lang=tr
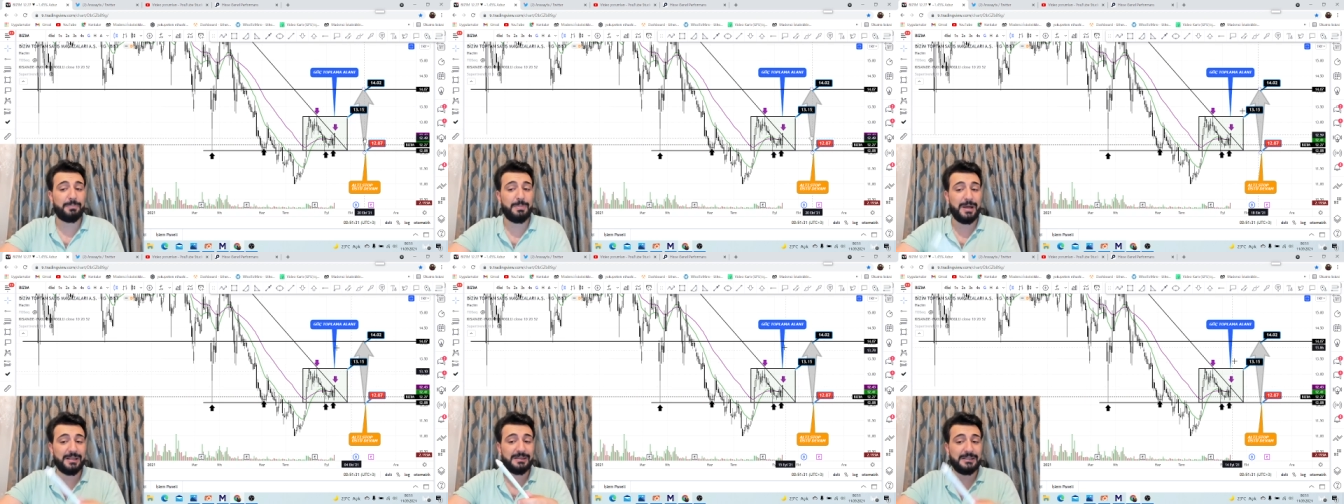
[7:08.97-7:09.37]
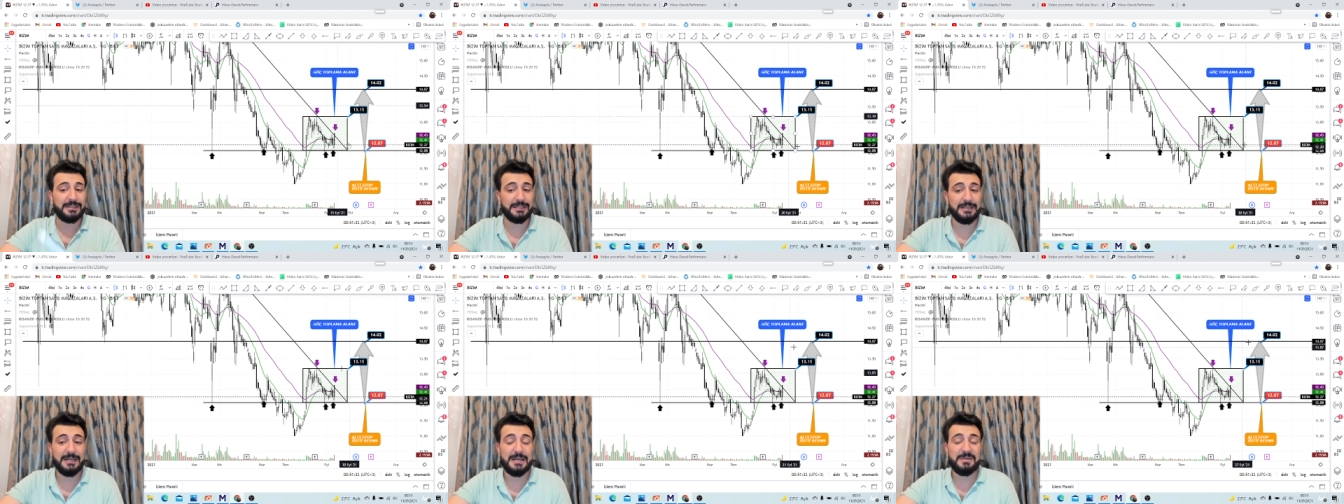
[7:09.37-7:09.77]

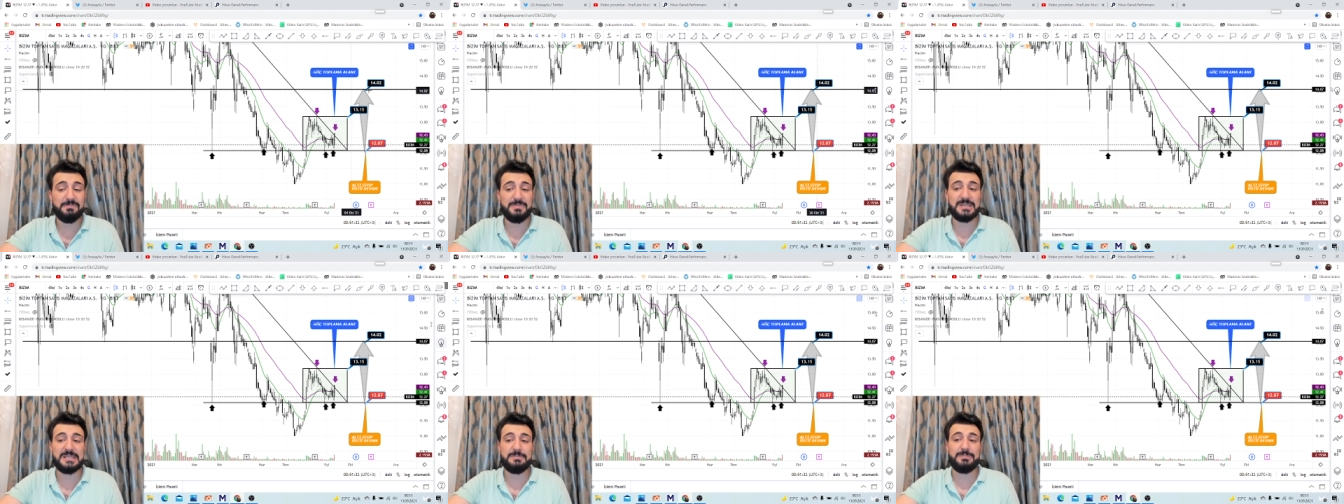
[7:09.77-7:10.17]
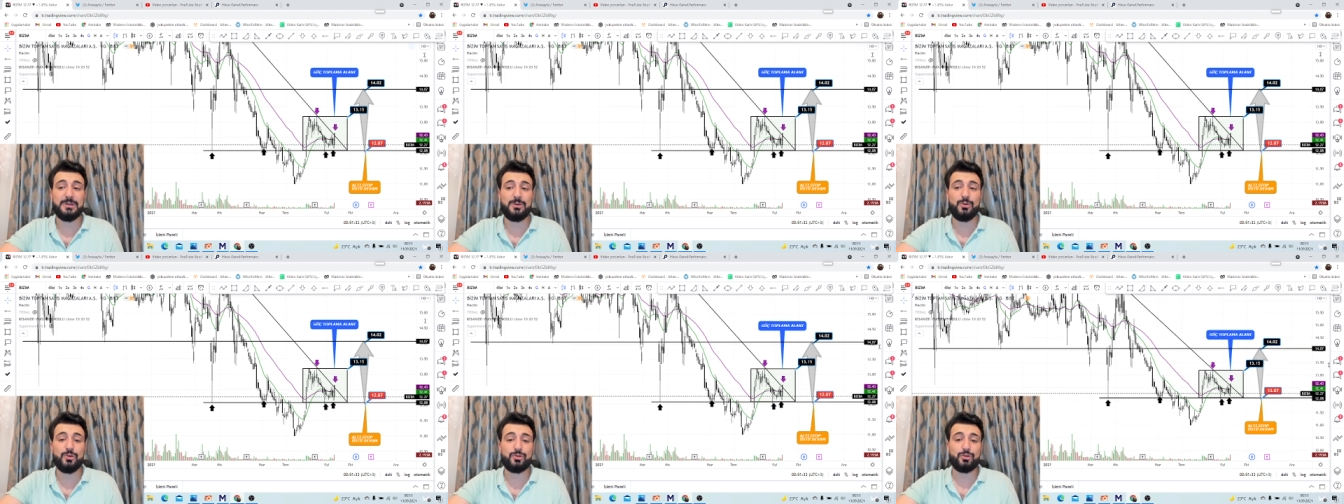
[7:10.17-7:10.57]
bandı bizim
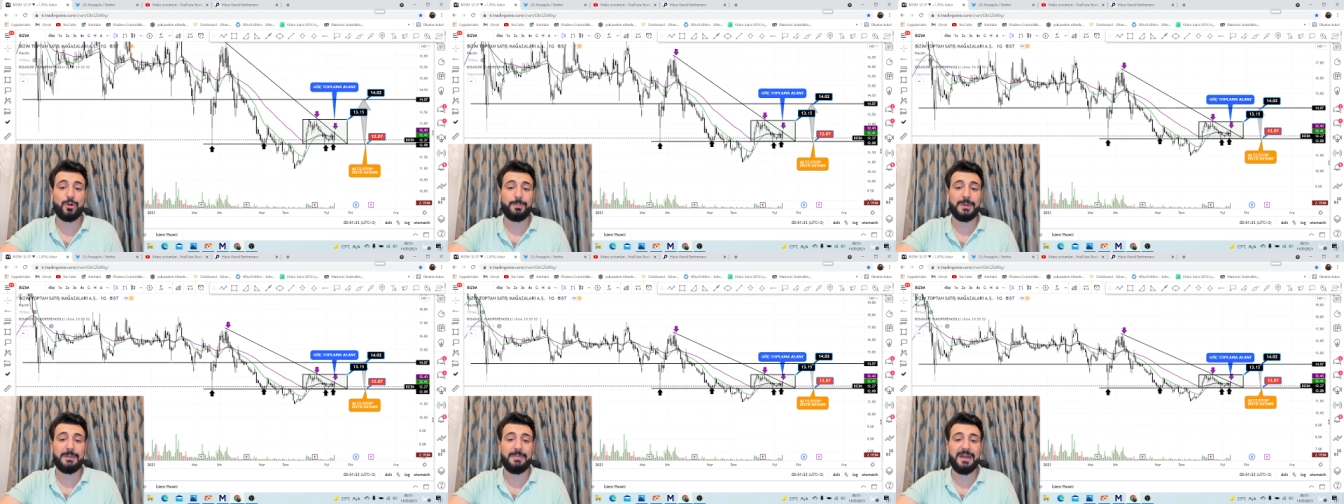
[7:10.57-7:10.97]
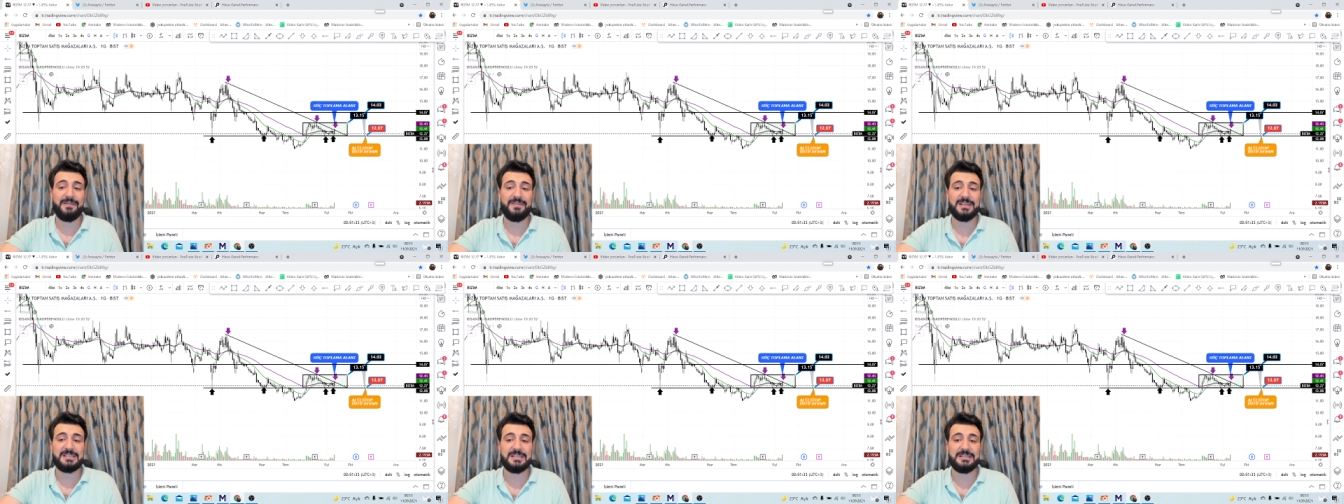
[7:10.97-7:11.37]
bir güç toplama
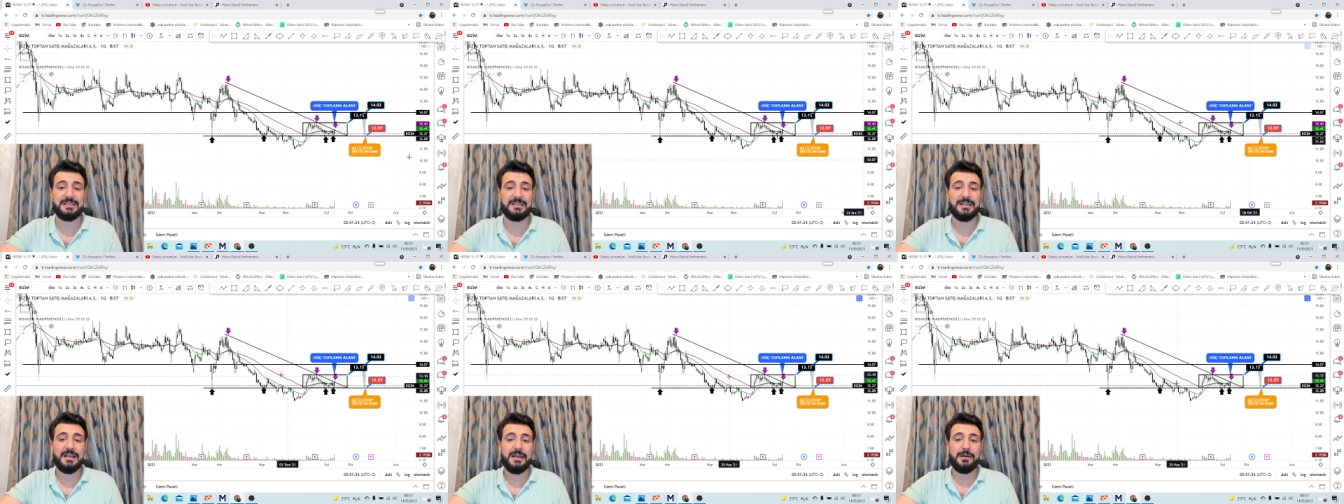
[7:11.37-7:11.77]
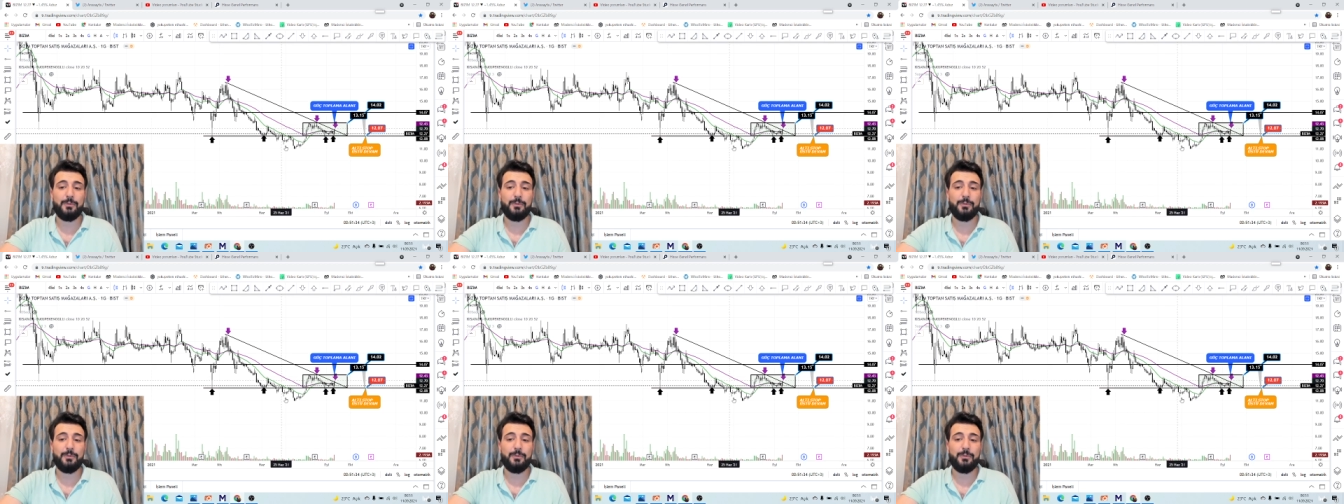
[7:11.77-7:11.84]
evresidir.